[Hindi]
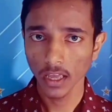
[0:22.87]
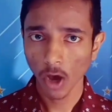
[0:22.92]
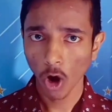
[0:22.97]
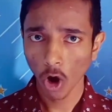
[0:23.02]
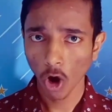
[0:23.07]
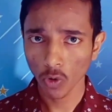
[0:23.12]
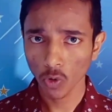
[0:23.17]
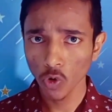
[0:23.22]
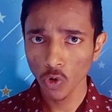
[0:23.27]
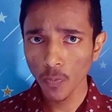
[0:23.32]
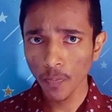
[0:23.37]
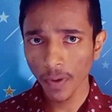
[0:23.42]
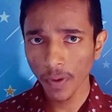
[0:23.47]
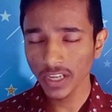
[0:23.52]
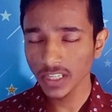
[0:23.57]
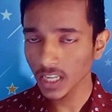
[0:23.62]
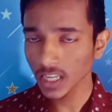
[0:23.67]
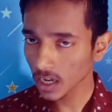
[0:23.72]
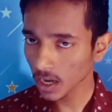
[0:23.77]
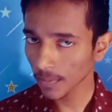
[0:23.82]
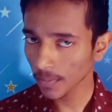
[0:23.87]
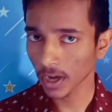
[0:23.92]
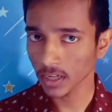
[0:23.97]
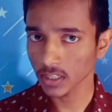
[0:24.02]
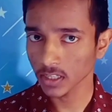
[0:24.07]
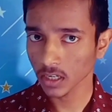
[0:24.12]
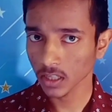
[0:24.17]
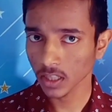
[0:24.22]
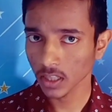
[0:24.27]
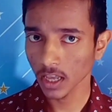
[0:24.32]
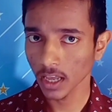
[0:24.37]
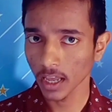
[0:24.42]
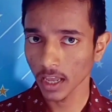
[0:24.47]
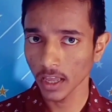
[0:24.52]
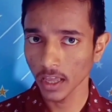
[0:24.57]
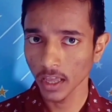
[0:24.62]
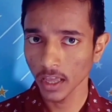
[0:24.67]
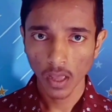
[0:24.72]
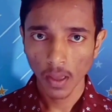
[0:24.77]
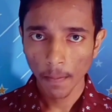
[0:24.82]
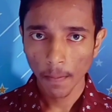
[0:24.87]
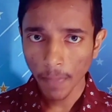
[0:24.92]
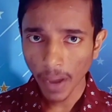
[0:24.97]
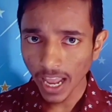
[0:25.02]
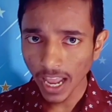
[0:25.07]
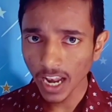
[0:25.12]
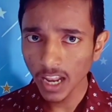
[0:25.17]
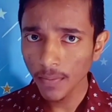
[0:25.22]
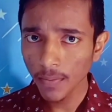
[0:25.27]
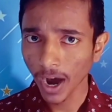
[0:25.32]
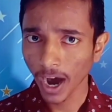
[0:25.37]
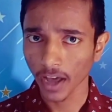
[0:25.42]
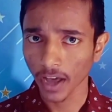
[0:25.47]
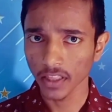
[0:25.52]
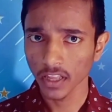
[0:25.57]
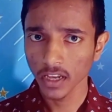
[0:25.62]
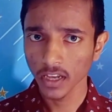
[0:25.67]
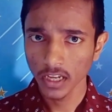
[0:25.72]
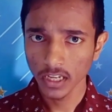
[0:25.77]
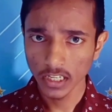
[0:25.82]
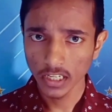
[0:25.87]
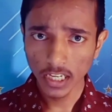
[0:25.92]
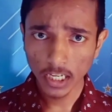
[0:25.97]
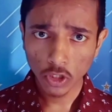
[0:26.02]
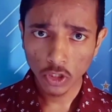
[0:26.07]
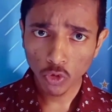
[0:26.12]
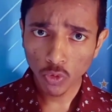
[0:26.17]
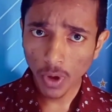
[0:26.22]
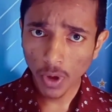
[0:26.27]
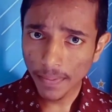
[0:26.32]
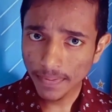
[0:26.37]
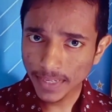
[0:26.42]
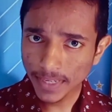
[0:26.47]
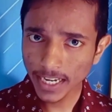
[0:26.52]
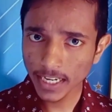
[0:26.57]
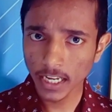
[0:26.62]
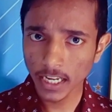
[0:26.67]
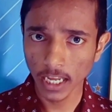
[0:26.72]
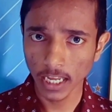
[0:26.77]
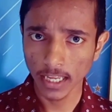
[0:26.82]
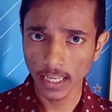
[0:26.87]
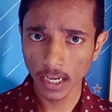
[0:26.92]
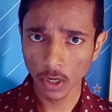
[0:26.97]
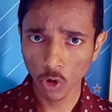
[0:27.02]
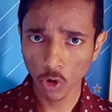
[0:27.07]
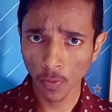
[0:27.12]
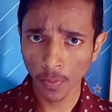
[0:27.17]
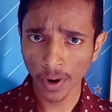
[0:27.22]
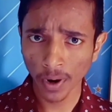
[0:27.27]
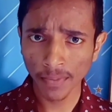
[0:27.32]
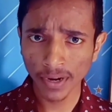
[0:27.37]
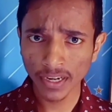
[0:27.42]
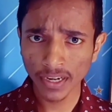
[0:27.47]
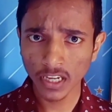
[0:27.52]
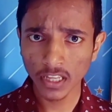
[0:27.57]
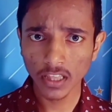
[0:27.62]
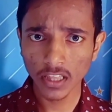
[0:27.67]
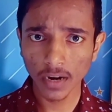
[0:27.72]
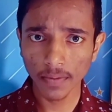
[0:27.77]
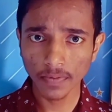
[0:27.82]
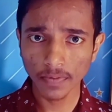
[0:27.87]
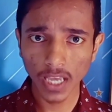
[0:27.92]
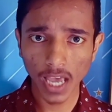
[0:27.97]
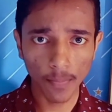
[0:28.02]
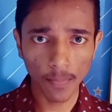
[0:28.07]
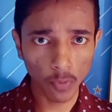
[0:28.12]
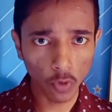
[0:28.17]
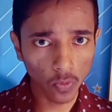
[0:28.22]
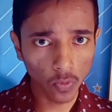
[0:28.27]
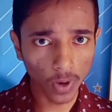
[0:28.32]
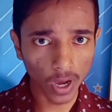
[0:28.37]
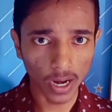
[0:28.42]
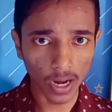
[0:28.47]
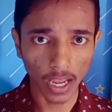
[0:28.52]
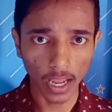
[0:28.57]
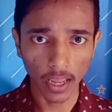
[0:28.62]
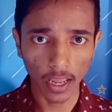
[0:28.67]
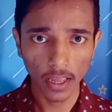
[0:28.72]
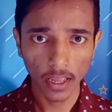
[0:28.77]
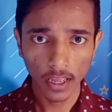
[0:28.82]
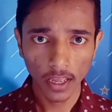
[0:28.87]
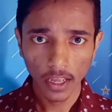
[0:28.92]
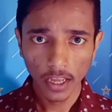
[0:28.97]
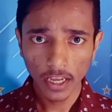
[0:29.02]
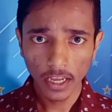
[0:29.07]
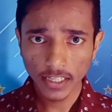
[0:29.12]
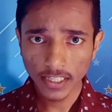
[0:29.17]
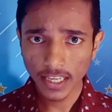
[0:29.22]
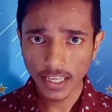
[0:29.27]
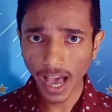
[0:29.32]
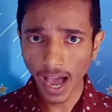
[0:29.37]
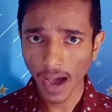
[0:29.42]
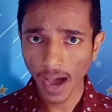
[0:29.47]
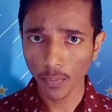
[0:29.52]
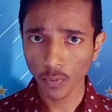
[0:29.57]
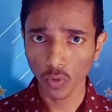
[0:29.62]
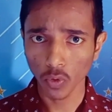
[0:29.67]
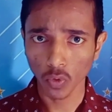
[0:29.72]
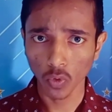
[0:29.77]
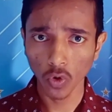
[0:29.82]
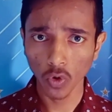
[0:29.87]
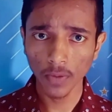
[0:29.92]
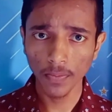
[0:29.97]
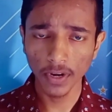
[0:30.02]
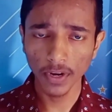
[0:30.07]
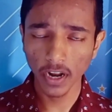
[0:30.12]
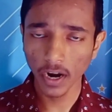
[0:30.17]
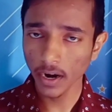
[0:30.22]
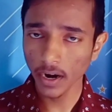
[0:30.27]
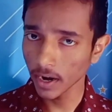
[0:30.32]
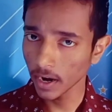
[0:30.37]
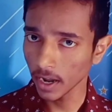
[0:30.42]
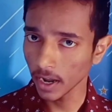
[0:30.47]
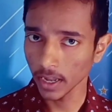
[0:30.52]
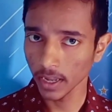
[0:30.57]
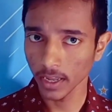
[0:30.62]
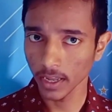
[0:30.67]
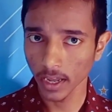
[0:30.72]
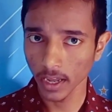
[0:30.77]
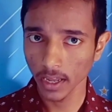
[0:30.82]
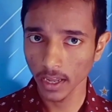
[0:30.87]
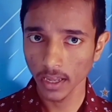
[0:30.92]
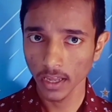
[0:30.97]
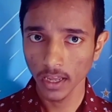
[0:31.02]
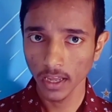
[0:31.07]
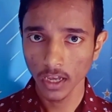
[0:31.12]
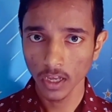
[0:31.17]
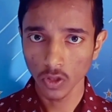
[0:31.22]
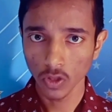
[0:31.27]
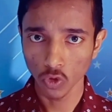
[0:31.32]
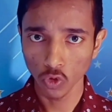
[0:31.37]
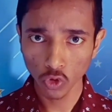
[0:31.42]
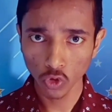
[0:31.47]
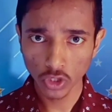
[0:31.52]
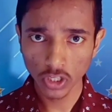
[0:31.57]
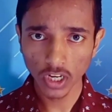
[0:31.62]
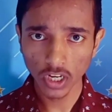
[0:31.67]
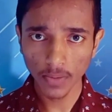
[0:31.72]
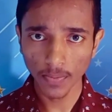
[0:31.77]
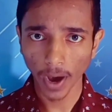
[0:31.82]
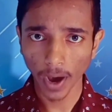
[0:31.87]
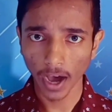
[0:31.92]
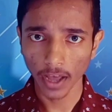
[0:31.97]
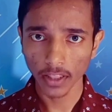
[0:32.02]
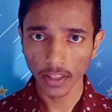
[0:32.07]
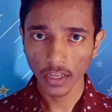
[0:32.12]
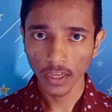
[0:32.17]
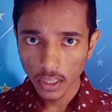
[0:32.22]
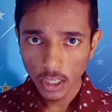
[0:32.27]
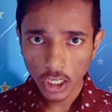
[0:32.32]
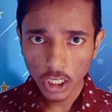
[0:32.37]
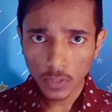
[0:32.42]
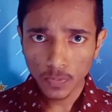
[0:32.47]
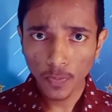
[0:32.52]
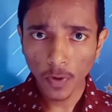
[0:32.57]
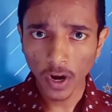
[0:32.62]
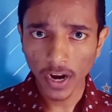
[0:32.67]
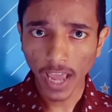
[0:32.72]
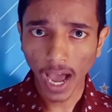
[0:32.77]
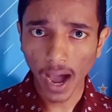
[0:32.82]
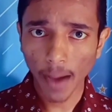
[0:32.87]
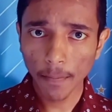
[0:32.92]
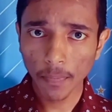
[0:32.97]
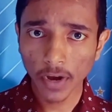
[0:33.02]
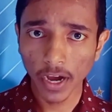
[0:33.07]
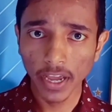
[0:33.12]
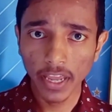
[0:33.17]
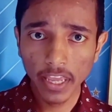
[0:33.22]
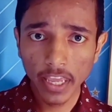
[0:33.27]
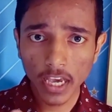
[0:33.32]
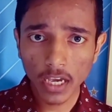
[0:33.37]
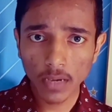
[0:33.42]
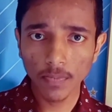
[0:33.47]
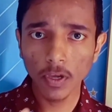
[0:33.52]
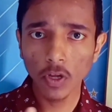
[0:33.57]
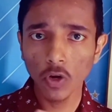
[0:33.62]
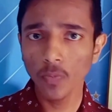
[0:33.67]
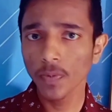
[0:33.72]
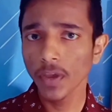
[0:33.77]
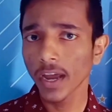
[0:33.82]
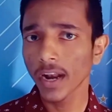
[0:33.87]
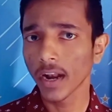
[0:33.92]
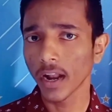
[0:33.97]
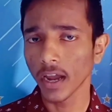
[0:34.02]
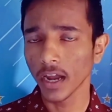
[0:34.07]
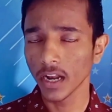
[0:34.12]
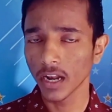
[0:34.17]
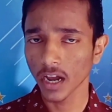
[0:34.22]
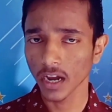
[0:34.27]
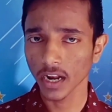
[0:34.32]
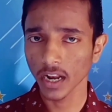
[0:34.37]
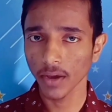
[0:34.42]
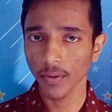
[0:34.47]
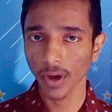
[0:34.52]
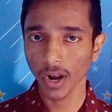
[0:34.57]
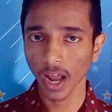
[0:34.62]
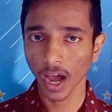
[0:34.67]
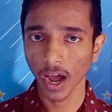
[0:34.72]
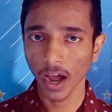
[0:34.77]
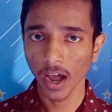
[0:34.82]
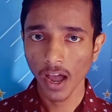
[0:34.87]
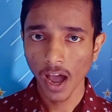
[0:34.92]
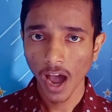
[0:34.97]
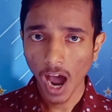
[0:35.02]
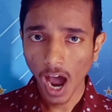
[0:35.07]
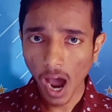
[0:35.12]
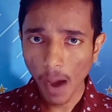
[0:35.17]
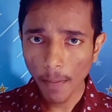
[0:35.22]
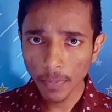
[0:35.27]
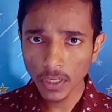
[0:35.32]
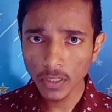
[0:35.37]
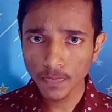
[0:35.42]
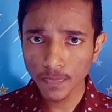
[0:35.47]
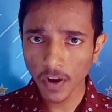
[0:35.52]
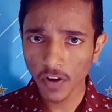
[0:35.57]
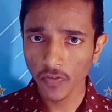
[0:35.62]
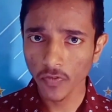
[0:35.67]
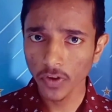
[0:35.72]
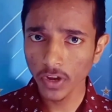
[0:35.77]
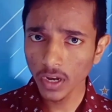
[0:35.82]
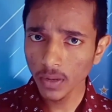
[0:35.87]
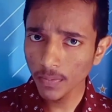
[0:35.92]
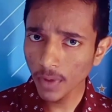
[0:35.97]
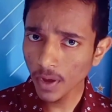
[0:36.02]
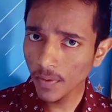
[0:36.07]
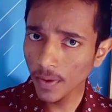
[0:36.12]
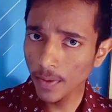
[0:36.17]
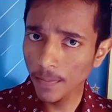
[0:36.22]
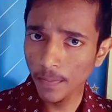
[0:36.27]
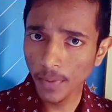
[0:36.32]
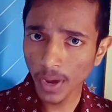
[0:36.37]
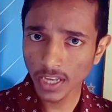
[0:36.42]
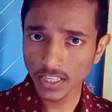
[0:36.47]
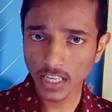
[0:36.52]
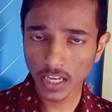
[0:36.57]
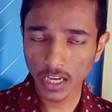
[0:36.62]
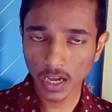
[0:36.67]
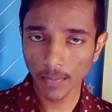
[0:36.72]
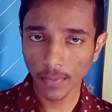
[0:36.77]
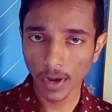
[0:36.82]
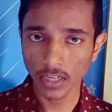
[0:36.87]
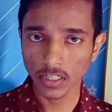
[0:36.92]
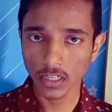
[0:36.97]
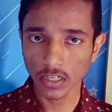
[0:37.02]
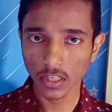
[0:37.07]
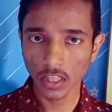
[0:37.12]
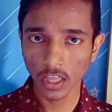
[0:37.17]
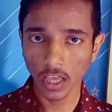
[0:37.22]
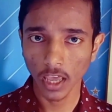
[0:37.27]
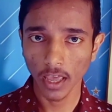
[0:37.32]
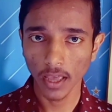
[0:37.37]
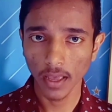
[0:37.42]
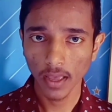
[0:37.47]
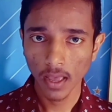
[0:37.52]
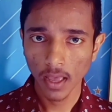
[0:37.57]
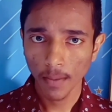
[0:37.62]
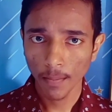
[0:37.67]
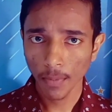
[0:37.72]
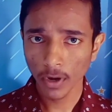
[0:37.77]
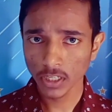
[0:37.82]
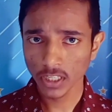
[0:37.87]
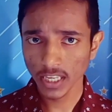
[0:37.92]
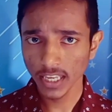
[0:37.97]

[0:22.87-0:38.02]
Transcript: और खूब पैसा कमा सकते हैं पहली बात ये जो वेबसाइट है ये गवर्नमेंट की तरफ से अप्रूवल है इससे आपको कोई भी डर नहीं है दूसरी बात इस पर आपका एक भी रुपया नहीं लगने वाला आप इस पर फ्री में भी पैसा कमा सकते हैं बस